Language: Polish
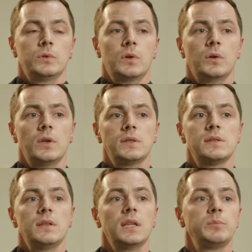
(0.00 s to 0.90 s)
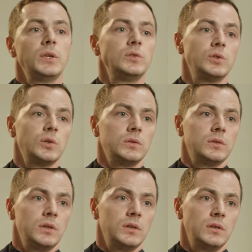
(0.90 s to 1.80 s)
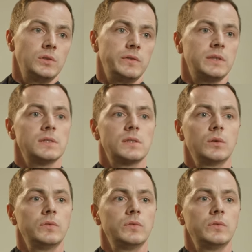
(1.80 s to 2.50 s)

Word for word: koniec lat 50. XIX